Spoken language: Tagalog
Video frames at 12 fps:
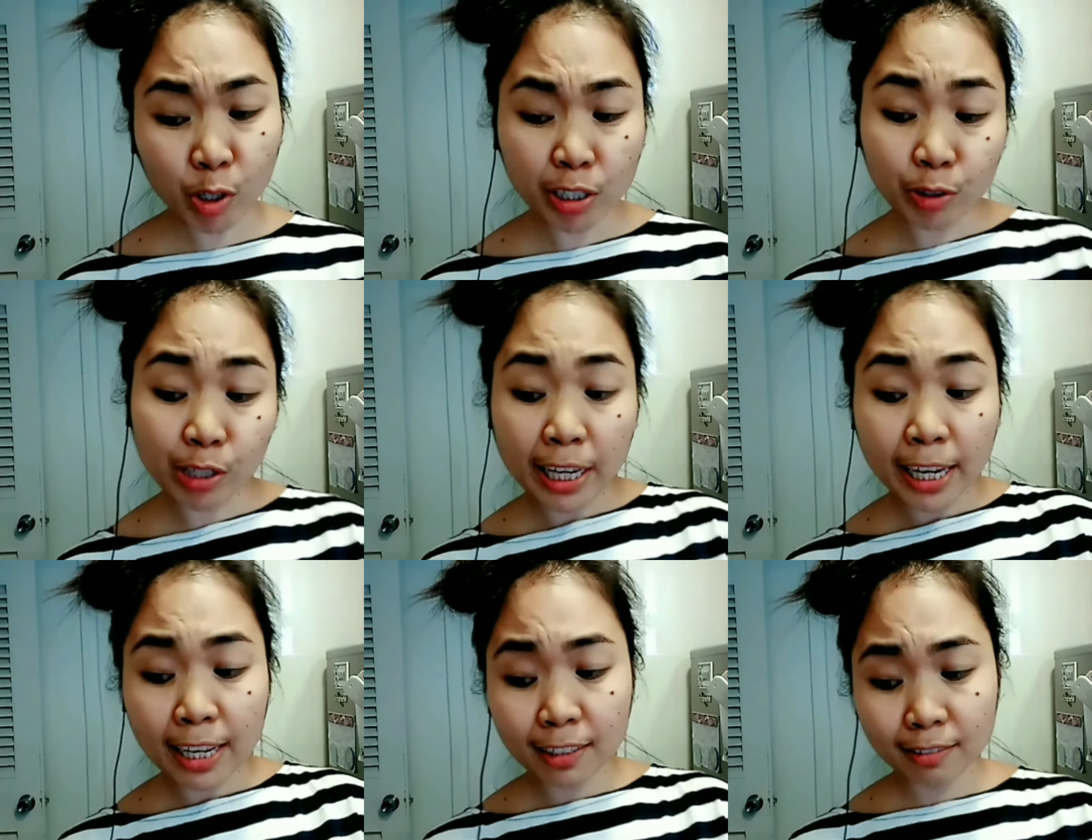ulit nga. ang
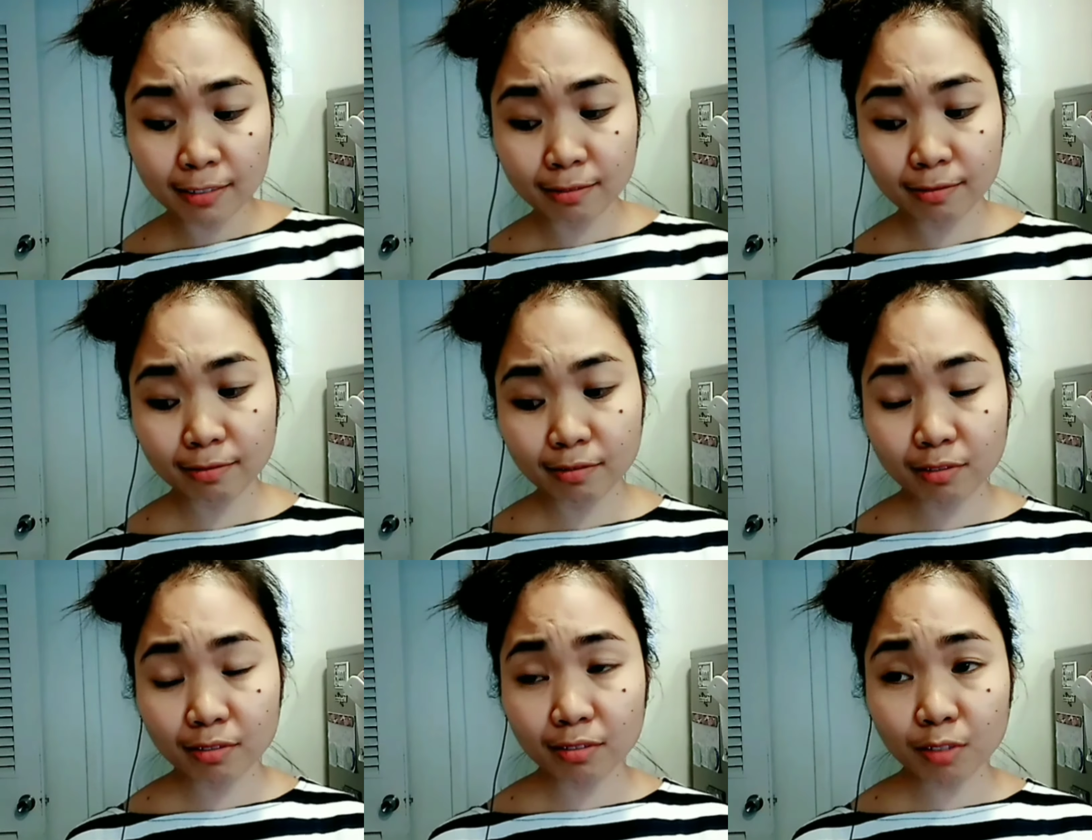ulit.
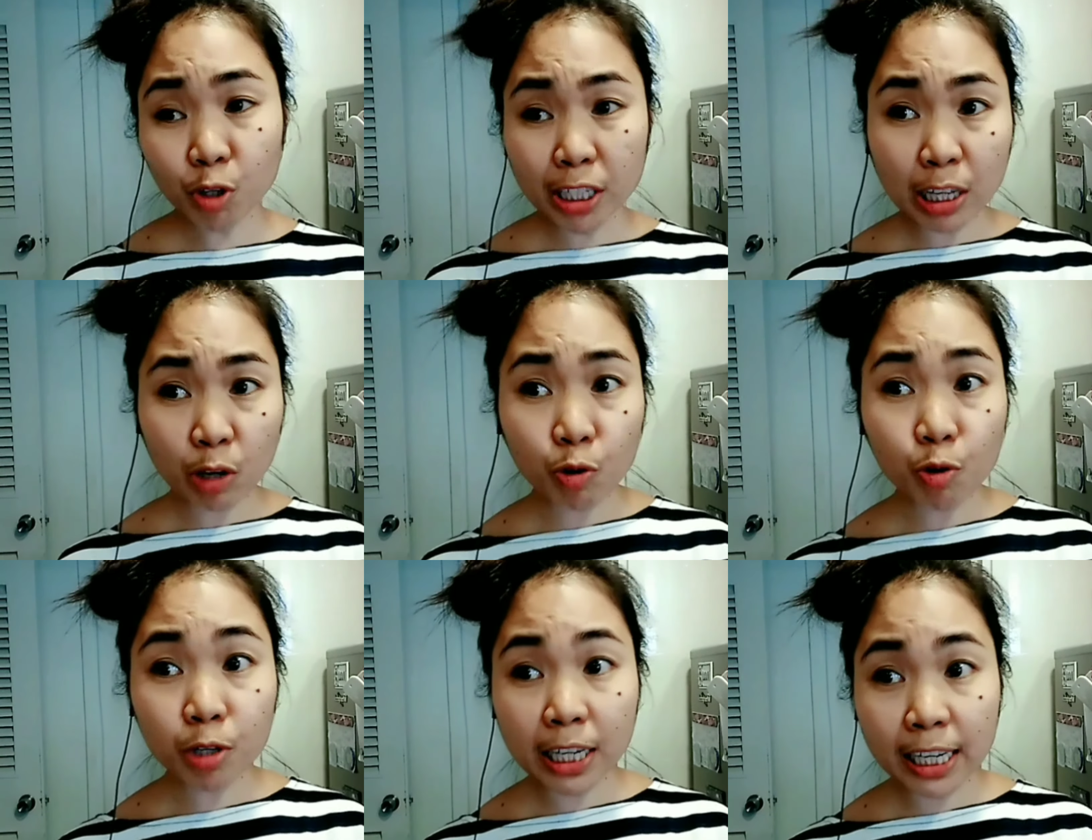Ha? Ulit
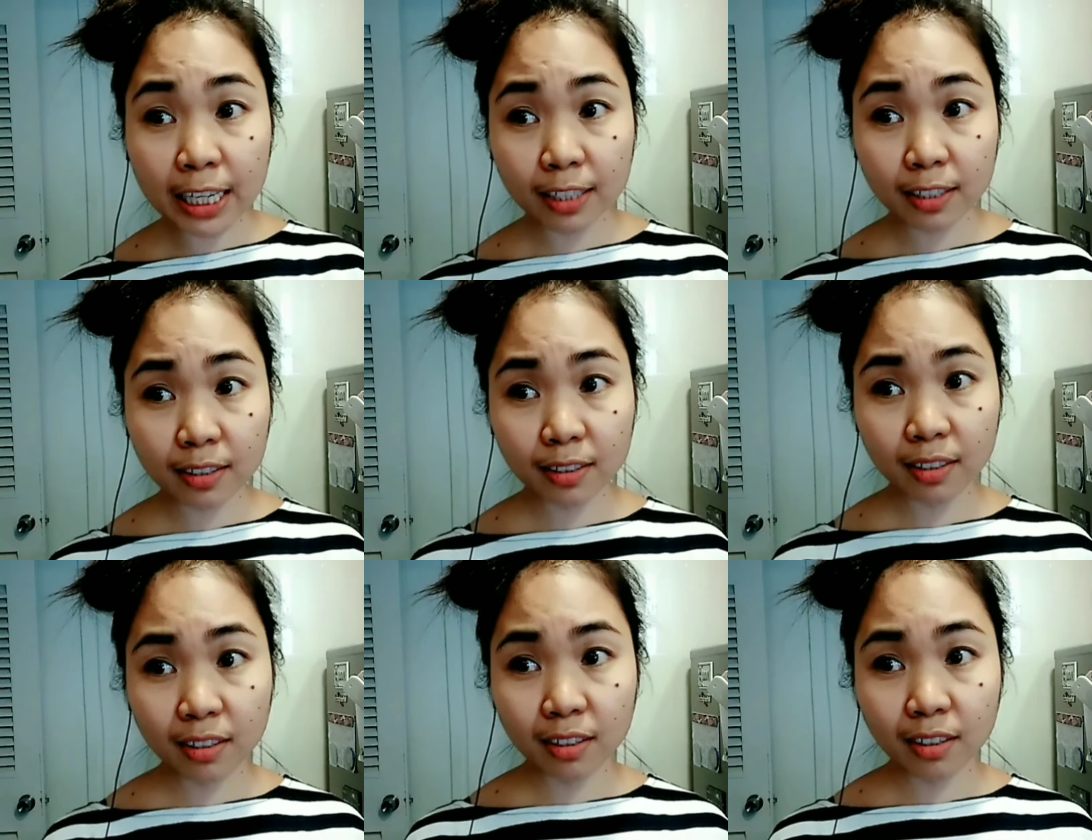ang ulit.
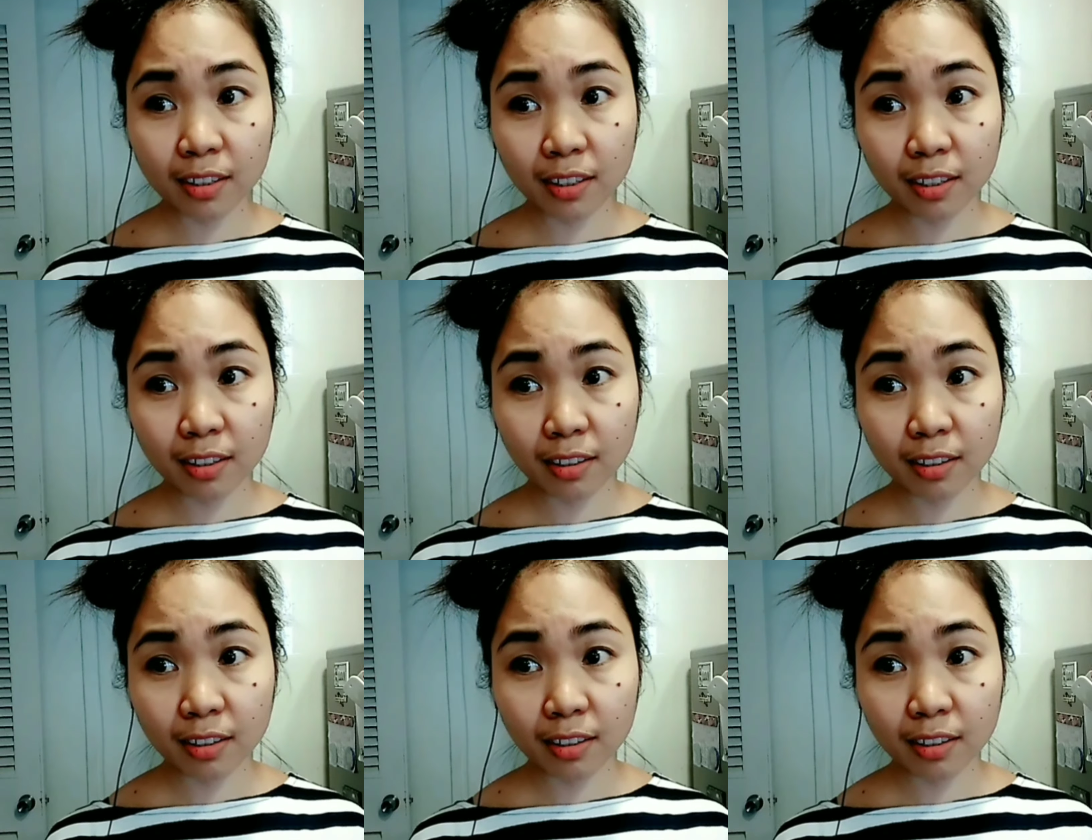Hindi kasi,